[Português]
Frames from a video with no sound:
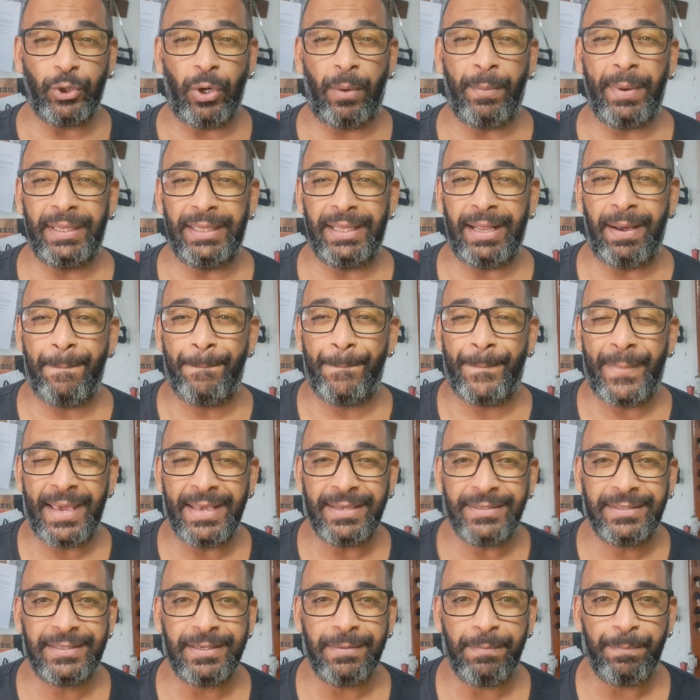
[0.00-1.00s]
de uma maneira
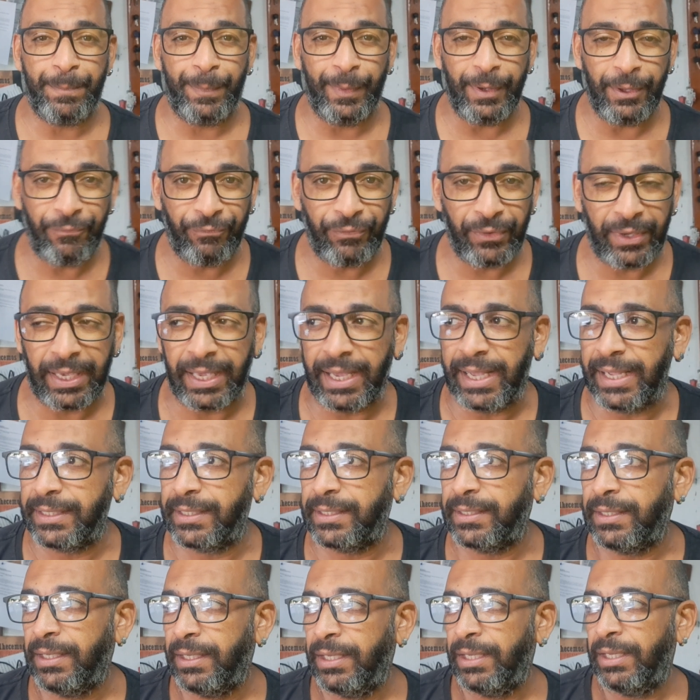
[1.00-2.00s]
bem
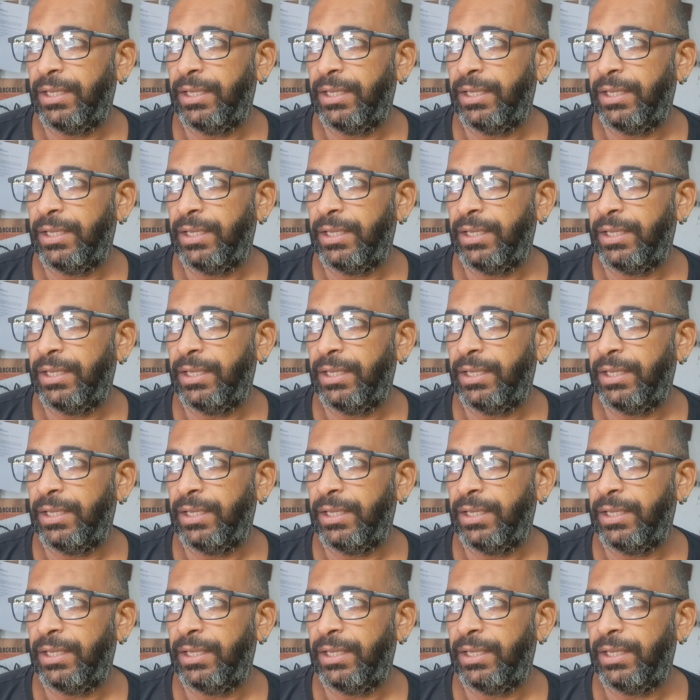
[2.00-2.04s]
simplificada,